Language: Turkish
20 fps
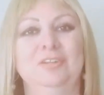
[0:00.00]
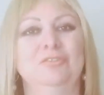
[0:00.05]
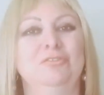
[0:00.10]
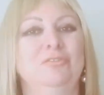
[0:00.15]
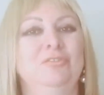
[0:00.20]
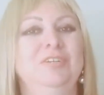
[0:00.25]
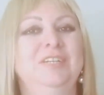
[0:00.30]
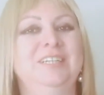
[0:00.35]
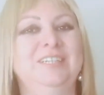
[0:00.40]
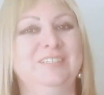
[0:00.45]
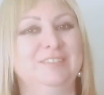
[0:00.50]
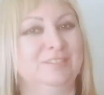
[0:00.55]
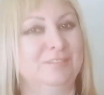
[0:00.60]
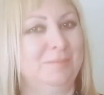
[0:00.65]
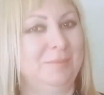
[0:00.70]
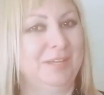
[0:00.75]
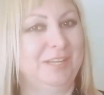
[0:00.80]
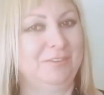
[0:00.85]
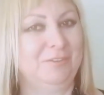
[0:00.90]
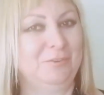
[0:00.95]

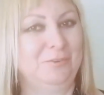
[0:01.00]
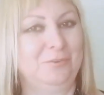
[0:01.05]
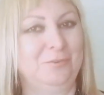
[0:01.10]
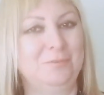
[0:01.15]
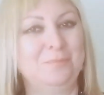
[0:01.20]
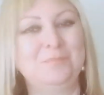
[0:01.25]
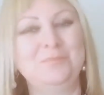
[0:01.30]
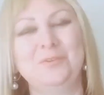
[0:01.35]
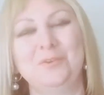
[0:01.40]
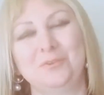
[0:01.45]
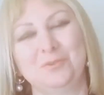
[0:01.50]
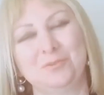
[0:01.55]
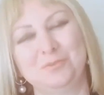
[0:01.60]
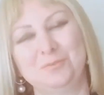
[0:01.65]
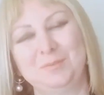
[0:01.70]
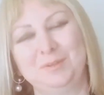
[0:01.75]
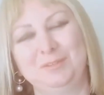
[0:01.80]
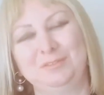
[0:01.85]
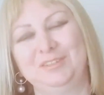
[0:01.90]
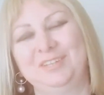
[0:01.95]
Sorularınızı bekliyorum.
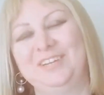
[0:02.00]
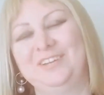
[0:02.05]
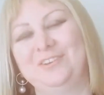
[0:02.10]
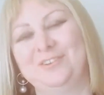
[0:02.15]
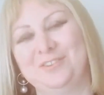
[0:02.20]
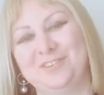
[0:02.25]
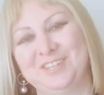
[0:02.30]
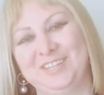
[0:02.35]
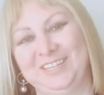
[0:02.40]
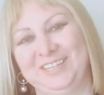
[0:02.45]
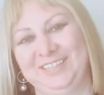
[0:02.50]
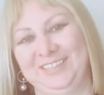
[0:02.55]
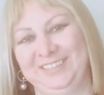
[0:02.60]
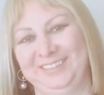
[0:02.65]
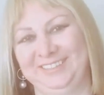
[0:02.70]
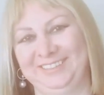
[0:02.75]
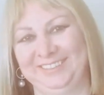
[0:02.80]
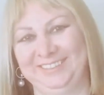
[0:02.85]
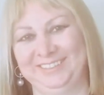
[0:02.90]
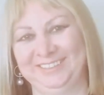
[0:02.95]
Görüşmek üzere.
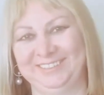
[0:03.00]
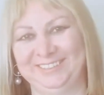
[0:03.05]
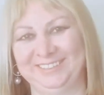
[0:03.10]
Hoşçakalın.